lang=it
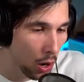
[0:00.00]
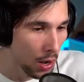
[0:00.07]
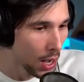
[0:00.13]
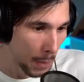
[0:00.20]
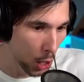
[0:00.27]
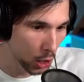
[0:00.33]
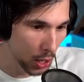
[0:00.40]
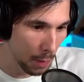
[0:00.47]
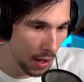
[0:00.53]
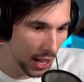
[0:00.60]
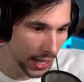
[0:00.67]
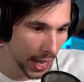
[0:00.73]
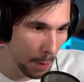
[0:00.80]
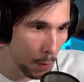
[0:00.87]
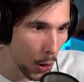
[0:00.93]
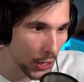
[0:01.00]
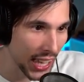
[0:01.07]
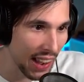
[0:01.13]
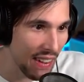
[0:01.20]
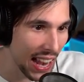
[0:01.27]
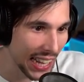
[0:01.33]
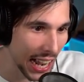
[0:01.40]
Porca vacca,
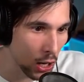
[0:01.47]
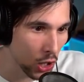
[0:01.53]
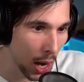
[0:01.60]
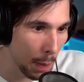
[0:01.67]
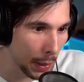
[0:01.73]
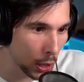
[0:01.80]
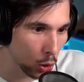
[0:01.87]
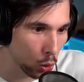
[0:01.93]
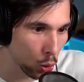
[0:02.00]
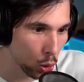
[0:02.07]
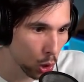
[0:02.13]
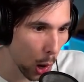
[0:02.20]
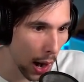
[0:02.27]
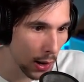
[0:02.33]
porca vacca, hanno capito tutto.